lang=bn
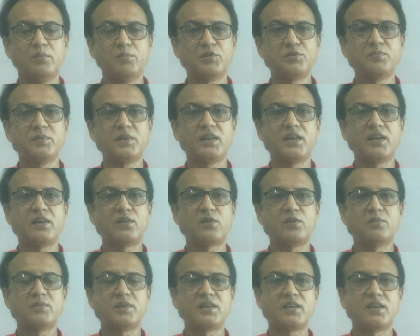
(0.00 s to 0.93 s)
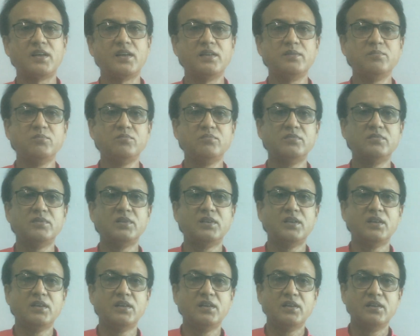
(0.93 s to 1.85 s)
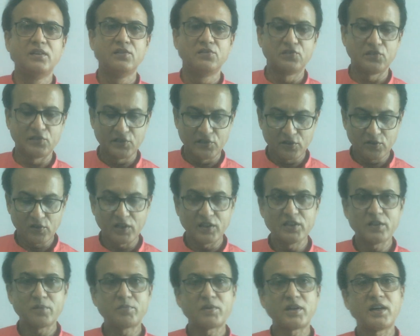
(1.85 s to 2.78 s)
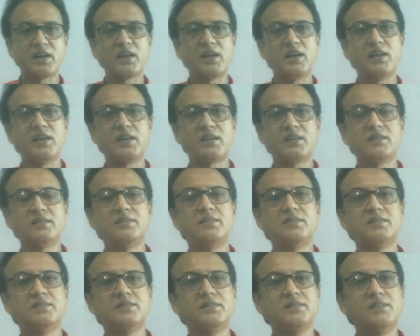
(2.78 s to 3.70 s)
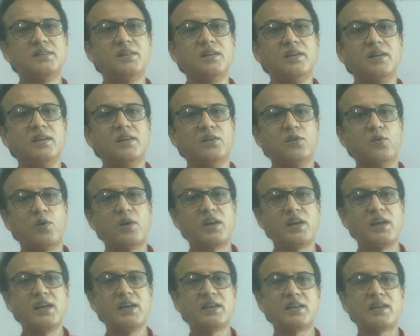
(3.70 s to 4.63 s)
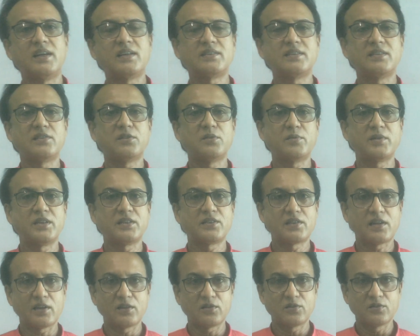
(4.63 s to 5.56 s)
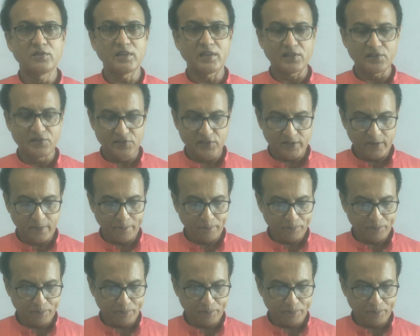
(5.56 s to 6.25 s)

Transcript: বিসমিল্লাহ রহমান রাহিম সৃষ্টি কলেজ অফ টাঙ্গাইলের অনলাইন ক্লাসে তোমাদের স্বাগত জানাচ্ছি